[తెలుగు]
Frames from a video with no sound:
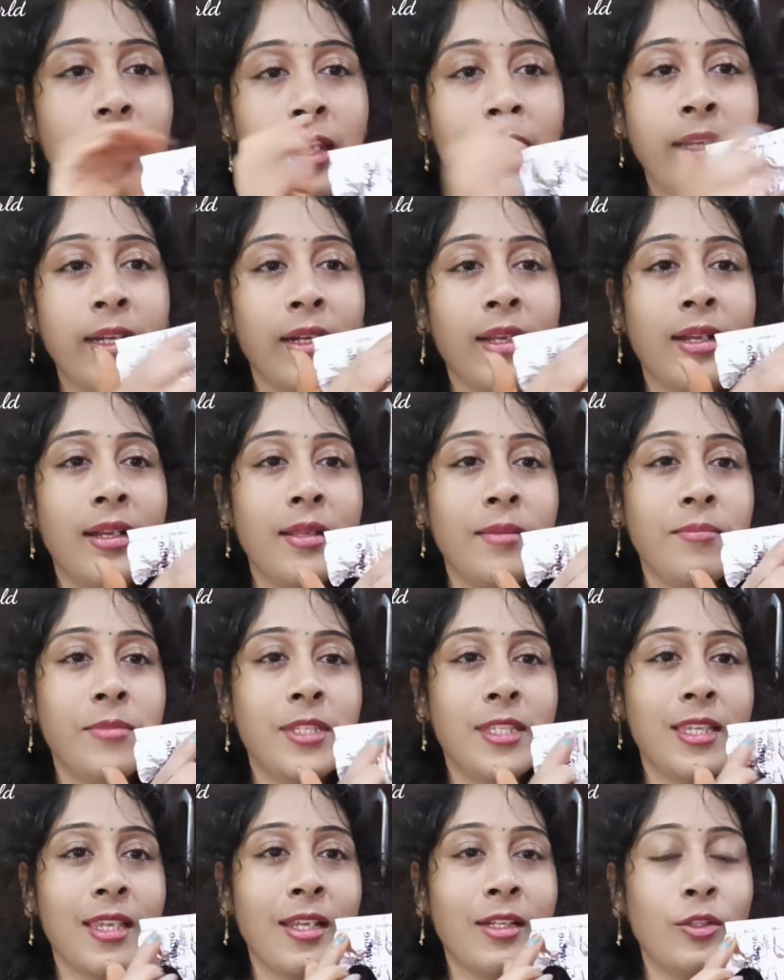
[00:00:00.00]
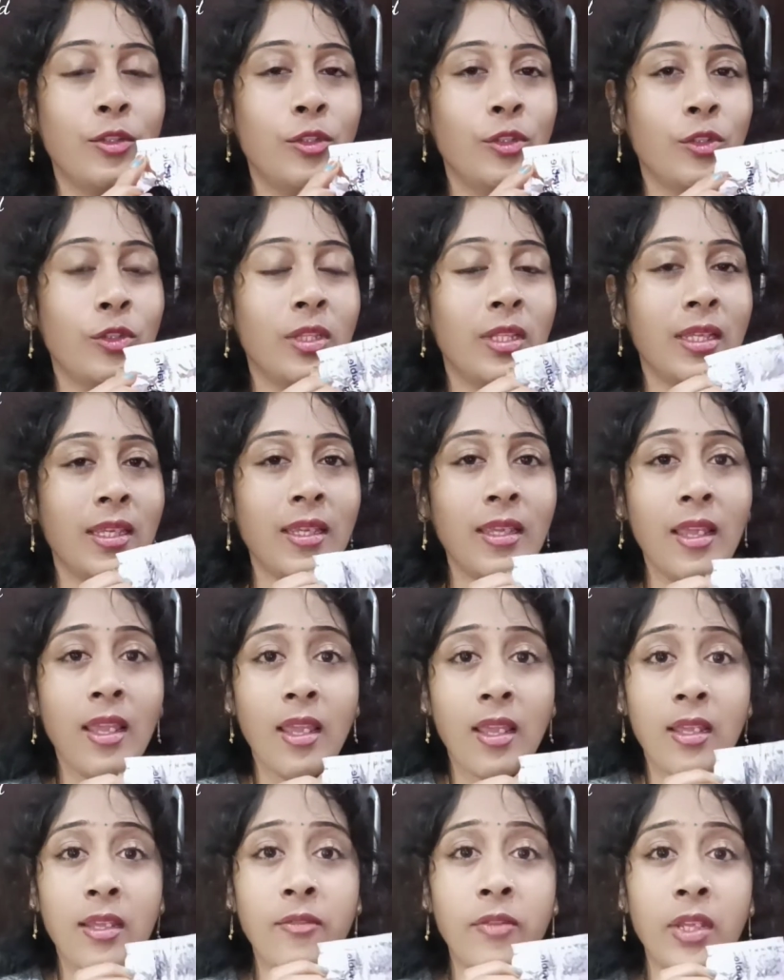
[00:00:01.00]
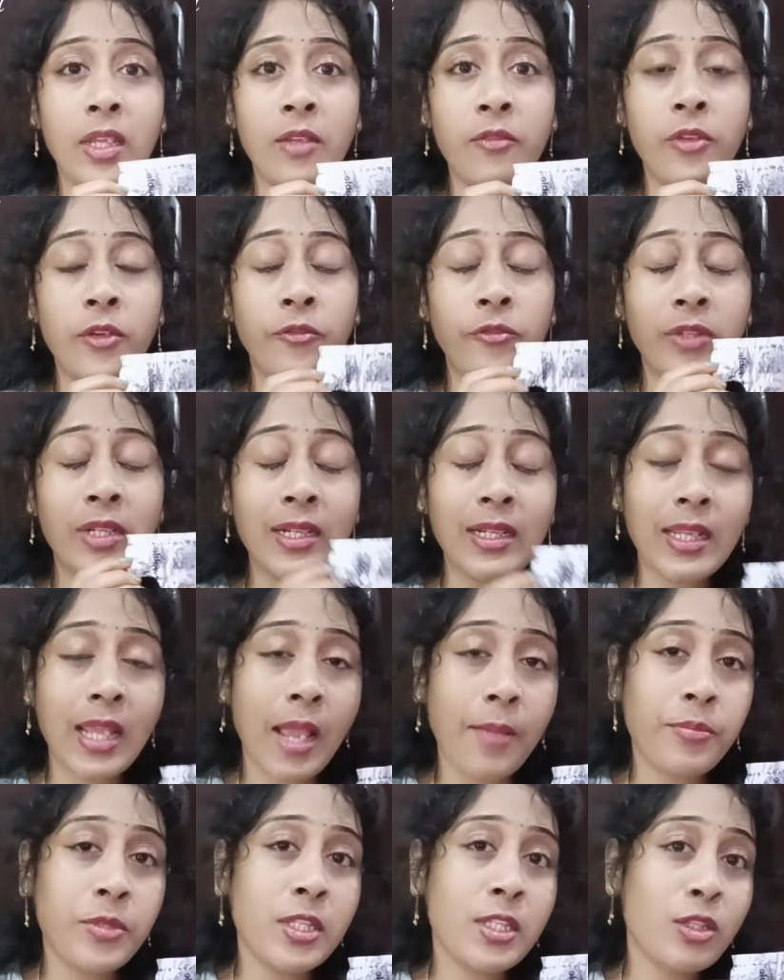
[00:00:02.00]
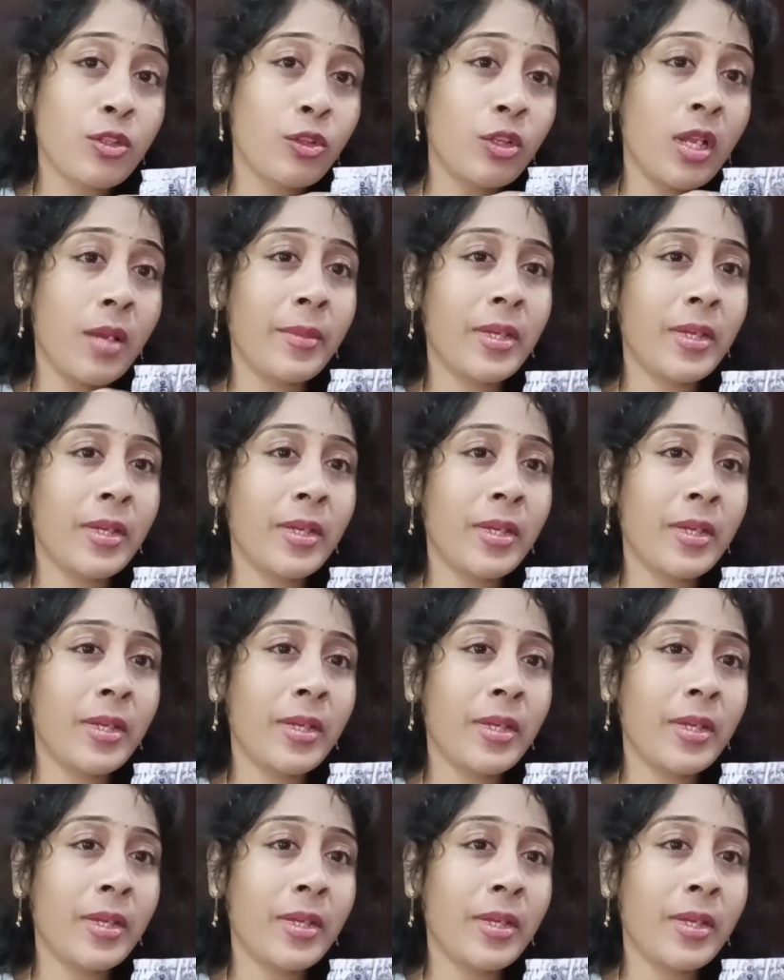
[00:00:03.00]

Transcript: ఇక్కడ లిమ్సీ అని ఉంటుంది ఇవి ఫిఫ్టీన్ క్యాప్సిల్స్ కూడా